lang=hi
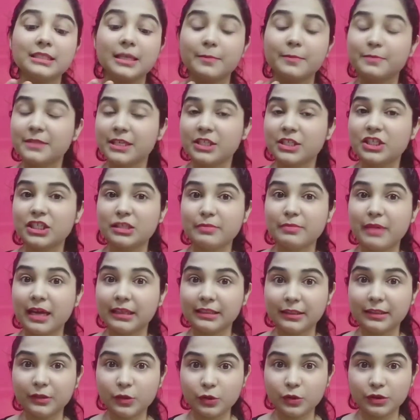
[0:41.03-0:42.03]
सबसे अच्छी
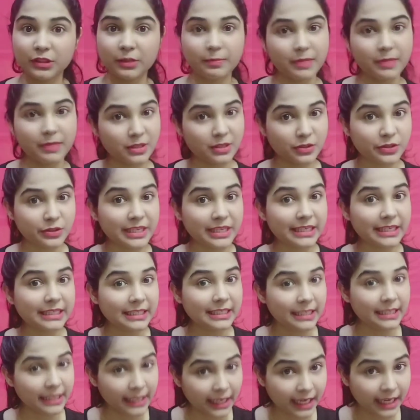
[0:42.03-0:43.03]
बात इन कुर्ता प्लाजो सेट
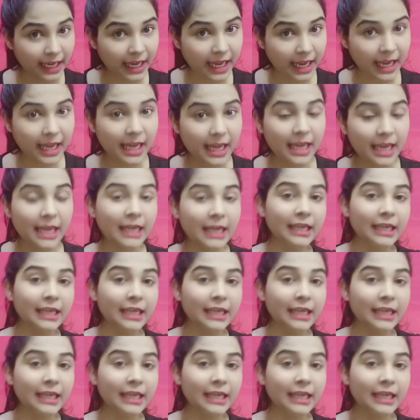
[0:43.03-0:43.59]
की ये है